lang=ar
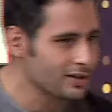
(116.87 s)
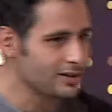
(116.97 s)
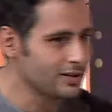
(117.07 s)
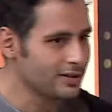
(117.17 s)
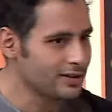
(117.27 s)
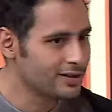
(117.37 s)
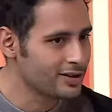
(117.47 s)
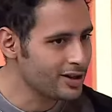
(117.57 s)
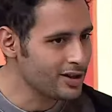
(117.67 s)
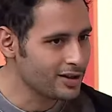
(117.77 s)
لا لسه
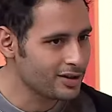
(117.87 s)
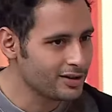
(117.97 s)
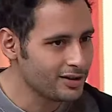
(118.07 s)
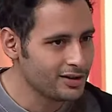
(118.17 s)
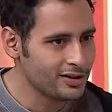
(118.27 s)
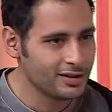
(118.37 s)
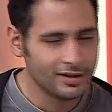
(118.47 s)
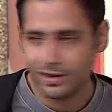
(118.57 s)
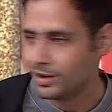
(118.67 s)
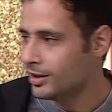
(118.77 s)
يلا مش معانا
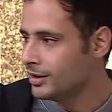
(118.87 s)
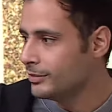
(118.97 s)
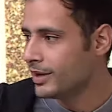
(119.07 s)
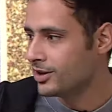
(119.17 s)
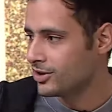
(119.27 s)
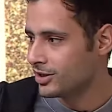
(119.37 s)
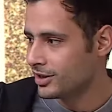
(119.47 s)
مخرج هيقول اكشن 5